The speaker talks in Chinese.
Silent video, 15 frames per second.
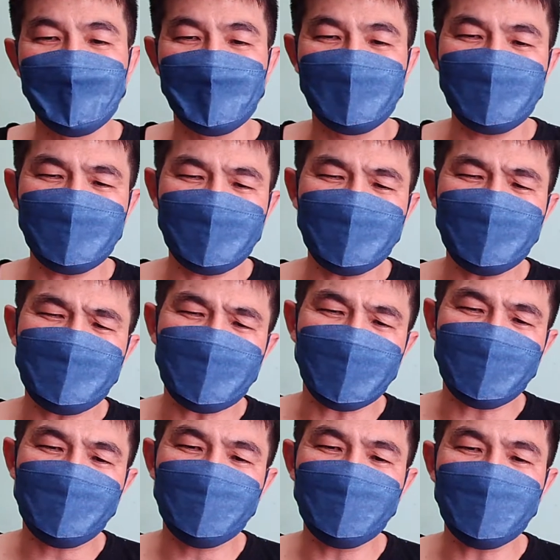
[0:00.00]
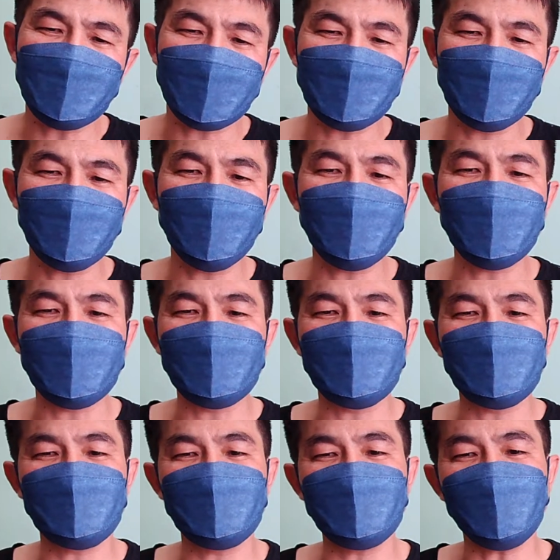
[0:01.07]
你你讲出来的话
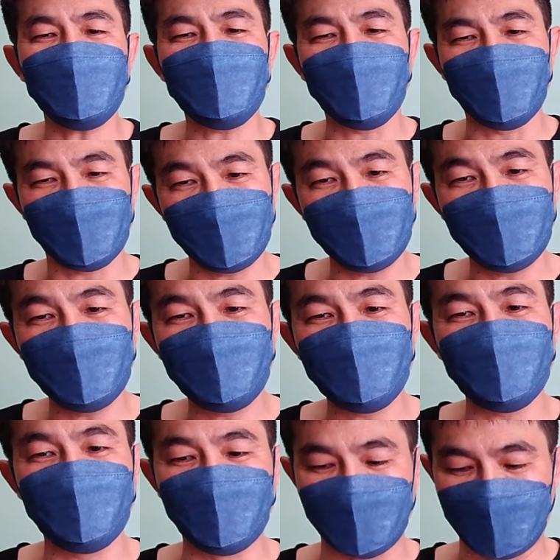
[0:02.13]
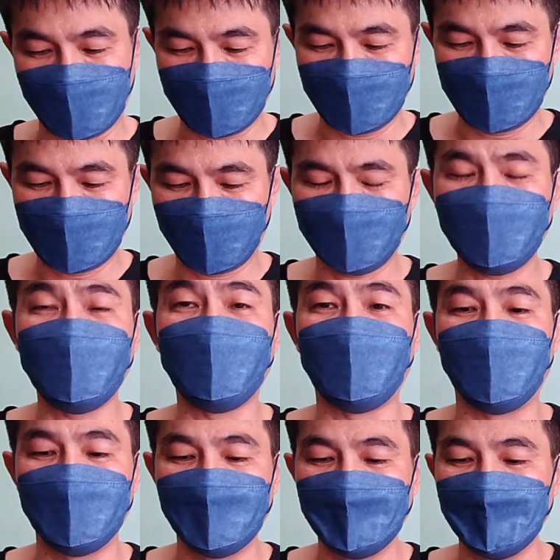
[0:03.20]
要有依据啊，好不
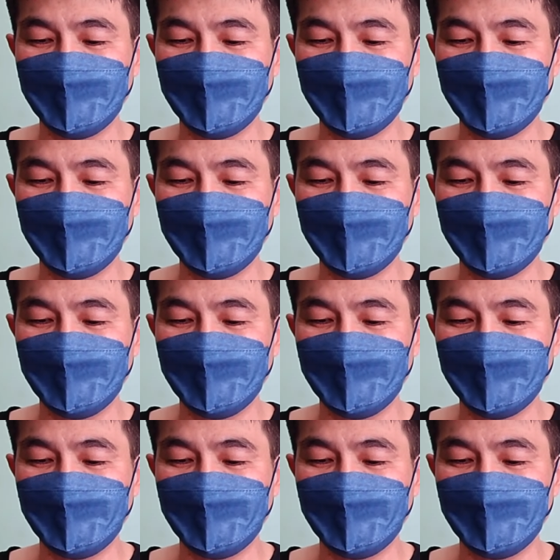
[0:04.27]
好？